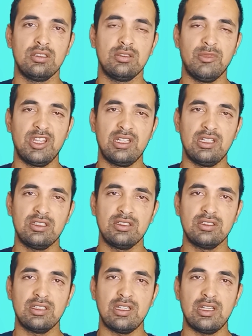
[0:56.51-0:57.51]

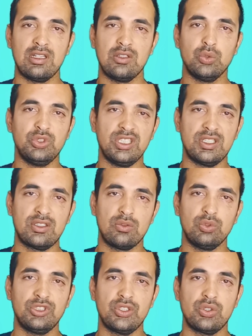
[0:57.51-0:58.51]
مثلا لوديس
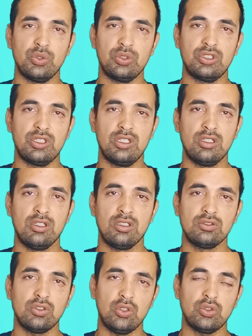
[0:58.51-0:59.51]
لوديس اوت
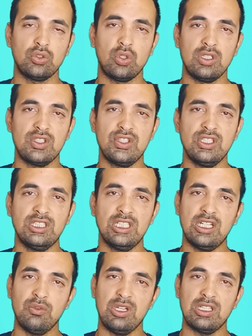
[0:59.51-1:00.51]
تروح تدخل السيت
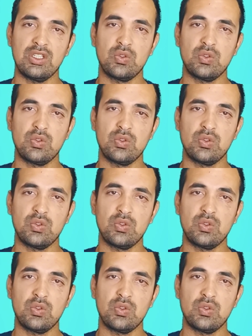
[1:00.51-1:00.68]
تلقى واحد